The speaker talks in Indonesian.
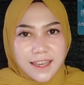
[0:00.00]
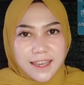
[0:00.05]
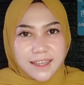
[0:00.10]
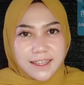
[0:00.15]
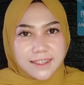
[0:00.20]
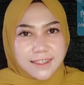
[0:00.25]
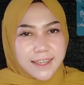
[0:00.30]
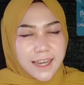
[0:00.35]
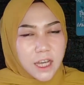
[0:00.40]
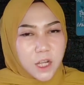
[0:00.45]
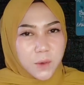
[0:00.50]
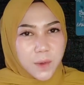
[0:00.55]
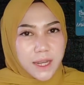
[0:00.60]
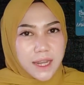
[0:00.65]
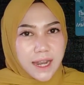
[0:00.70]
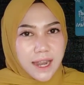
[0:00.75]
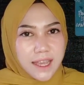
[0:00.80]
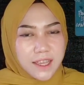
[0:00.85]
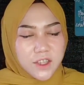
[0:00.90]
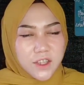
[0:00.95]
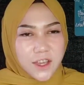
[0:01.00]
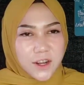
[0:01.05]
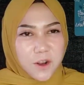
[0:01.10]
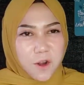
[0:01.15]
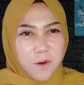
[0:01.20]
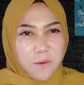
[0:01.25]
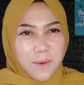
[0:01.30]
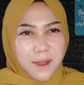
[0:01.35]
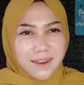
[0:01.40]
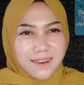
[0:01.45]
Jangan lupa di like, share,
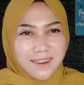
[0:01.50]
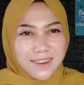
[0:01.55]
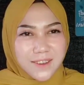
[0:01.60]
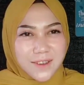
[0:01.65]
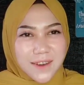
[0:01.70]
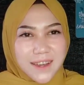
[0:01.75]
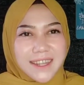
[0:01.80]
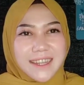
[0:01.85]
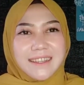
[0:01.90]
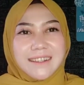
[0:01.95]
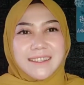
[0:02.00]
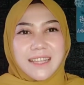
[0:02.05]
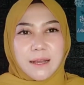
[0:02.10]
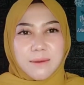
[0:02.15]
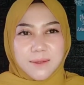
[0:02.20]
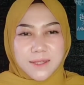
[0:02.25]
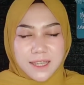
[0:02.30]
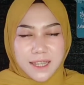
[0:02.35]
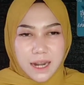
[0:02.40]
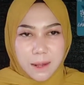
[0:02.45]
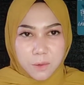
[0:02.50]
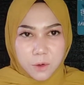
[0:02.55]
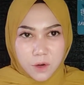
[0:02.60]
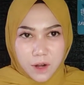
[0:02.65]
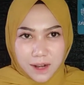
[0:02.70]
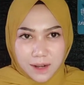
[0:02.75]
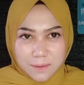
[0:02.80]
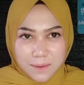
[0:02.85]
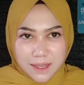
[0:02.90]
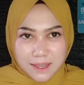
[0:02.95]
komen, dan juga di subscribe. Kurang
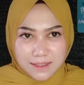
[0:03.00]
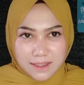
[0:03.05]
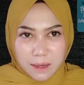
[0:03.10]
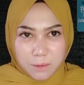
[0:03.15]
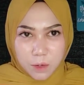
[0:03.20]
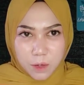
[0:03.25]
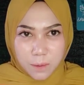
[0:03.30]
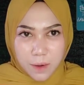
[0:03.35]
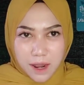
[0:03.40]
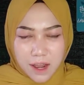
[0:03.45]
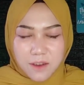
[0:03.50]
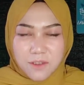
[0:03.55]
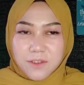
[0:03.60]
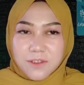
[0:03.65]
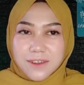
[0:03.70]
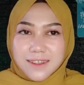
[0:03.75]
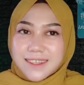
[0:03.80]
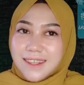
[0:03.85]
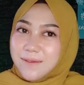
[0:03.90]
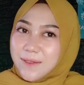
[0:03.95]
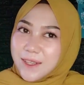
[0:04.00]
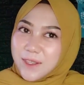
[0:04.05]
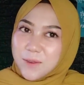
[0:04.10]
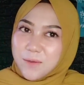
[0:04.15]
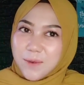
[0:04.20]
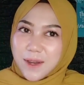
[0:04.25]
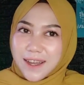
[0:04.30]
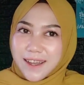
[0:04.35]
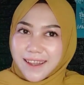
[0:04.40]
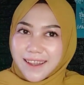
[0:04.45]
lebihnya saya mohon maaf. Sampai
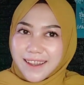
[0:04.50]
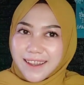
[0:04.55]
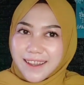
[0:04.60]
jumpa.